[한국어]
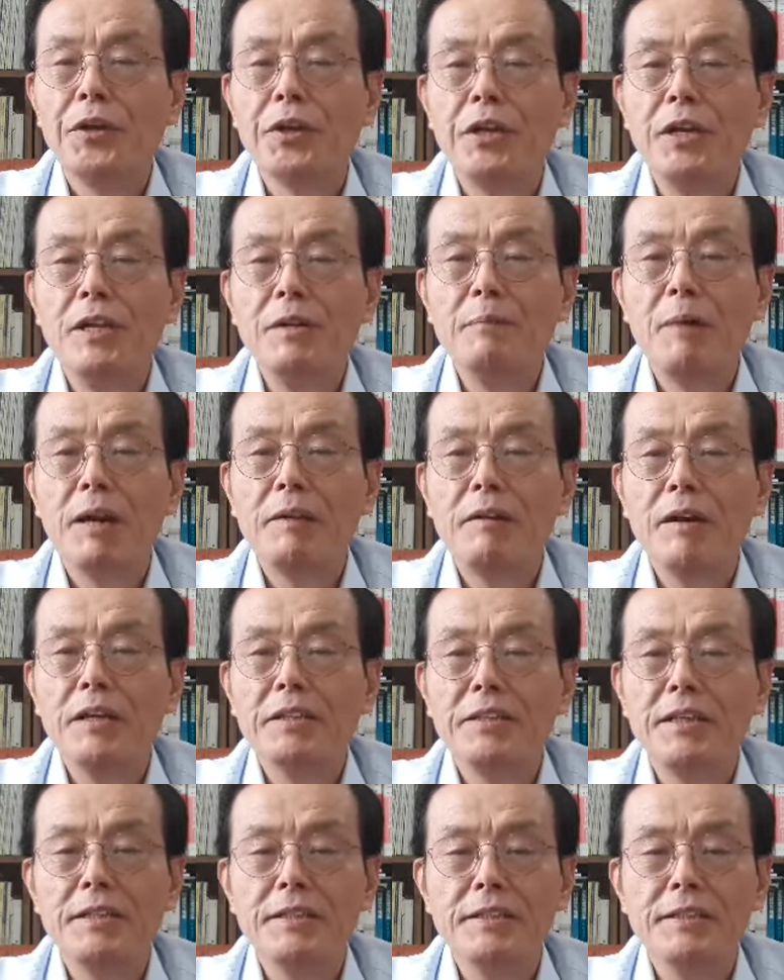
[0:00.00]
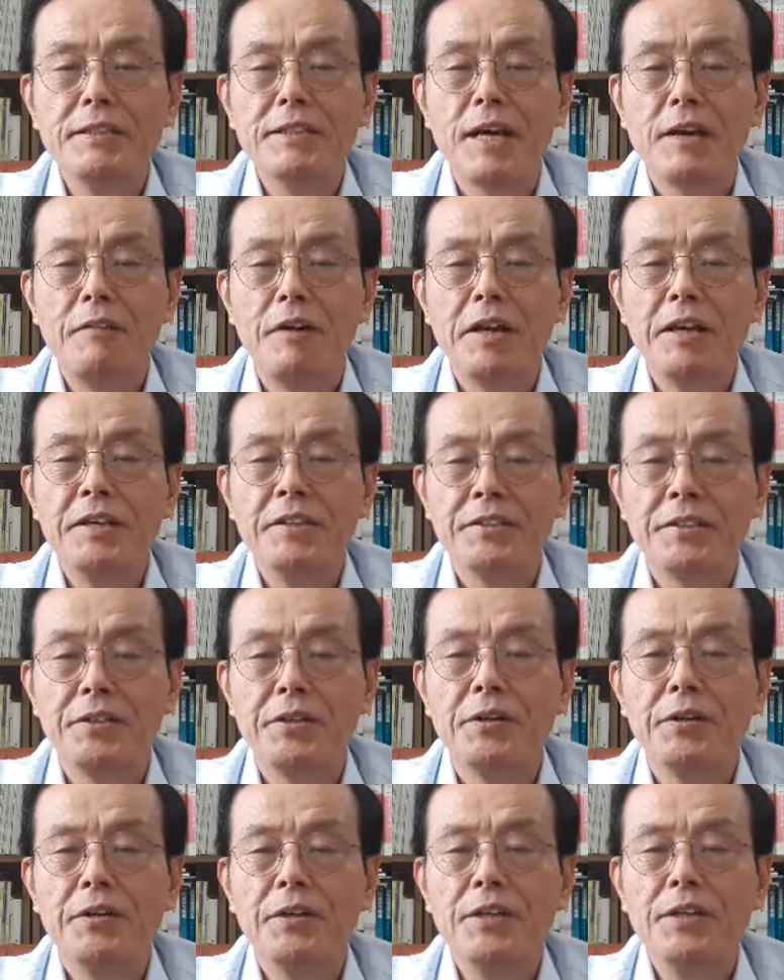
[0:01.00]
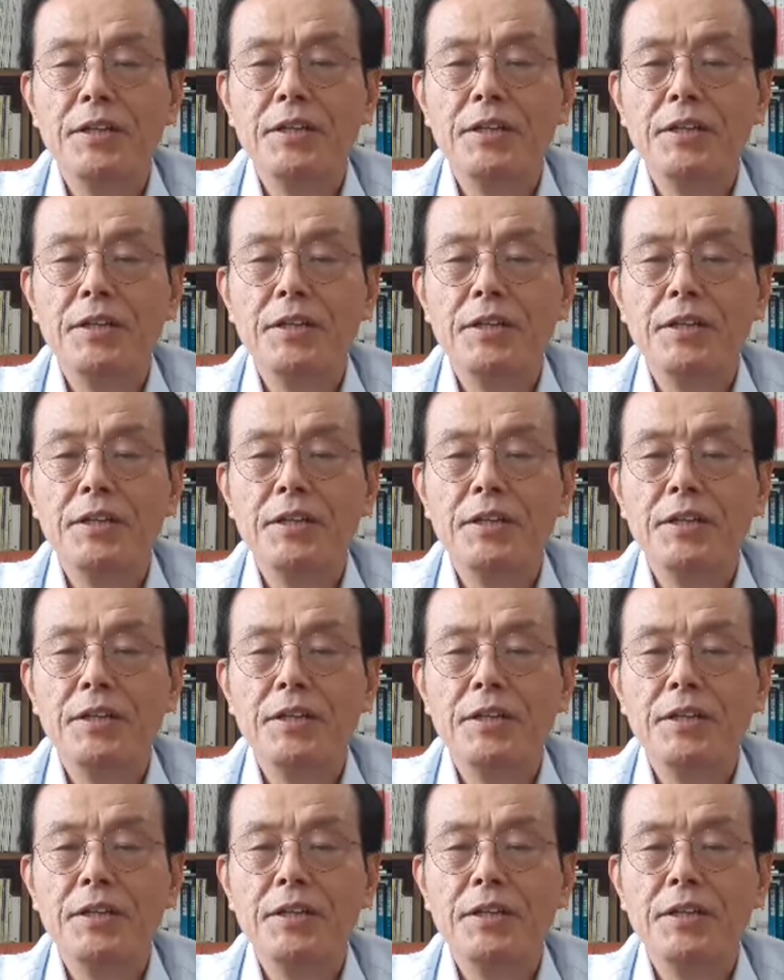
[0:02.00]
일반화되는 상황에서